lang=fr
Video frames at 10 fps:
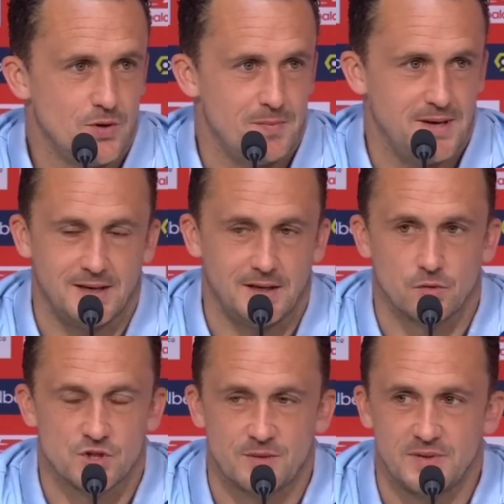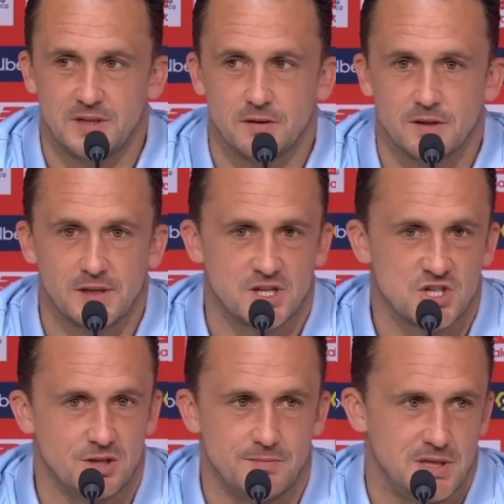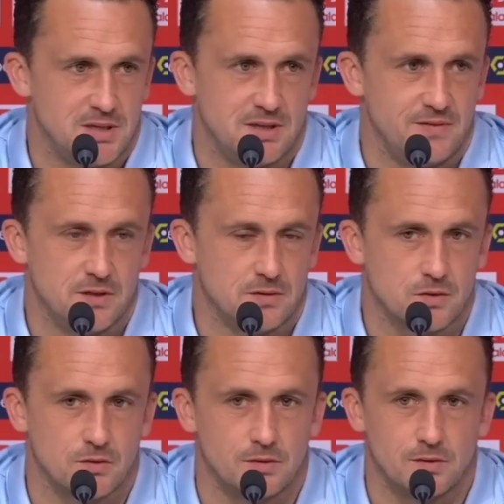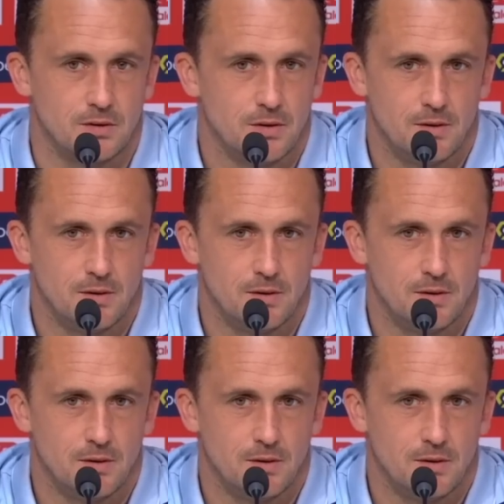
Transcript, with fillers: mais ils n'ont jamais rien lâché. Mais il est évident que